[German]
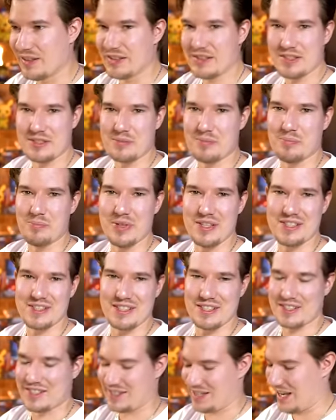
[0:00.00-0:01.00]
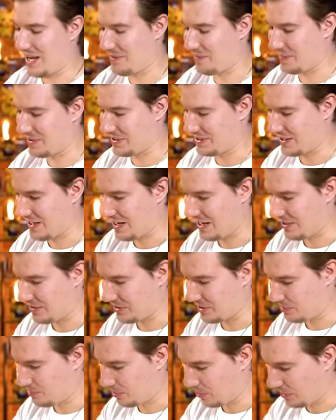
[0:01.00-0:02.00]
Das ist ein bisschen sad bisher. Also
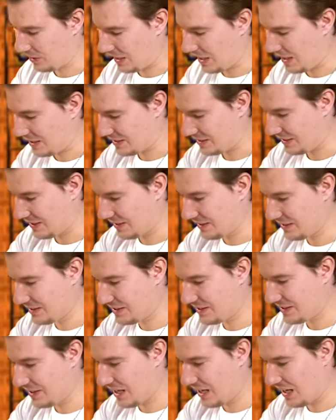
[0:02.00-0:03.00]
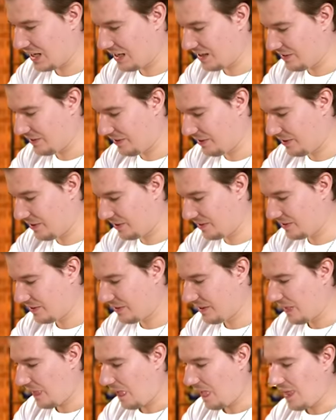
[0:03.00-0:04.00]
die Pullrate ist ja äh,
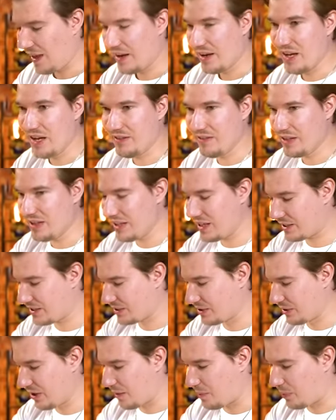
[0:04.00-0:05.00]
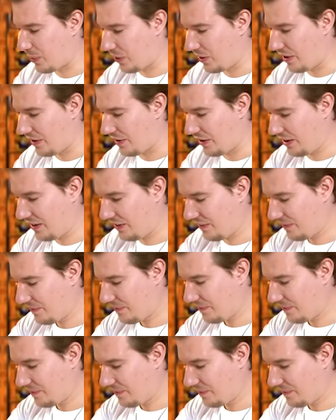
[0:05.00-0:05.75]
irgendwie nicht so der Burner.